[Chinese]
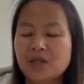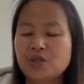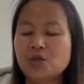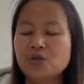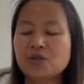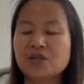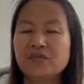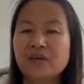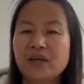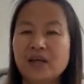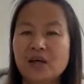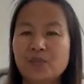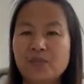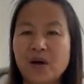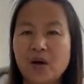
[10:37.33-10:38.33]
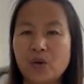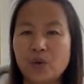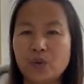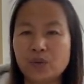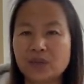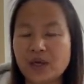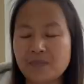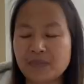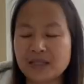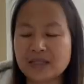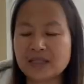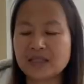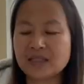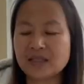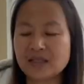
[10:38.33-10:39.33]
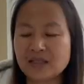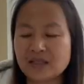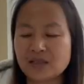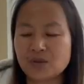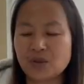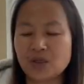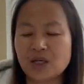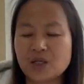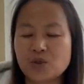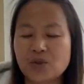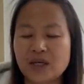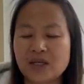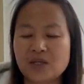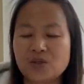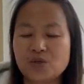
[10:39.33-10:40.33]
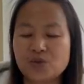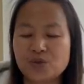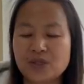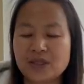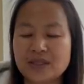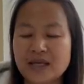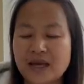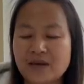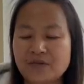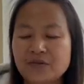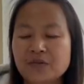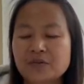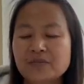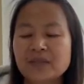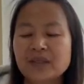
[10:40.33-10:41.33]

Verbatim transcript: 就是为了保护他们的私生子女和转移出去的财富。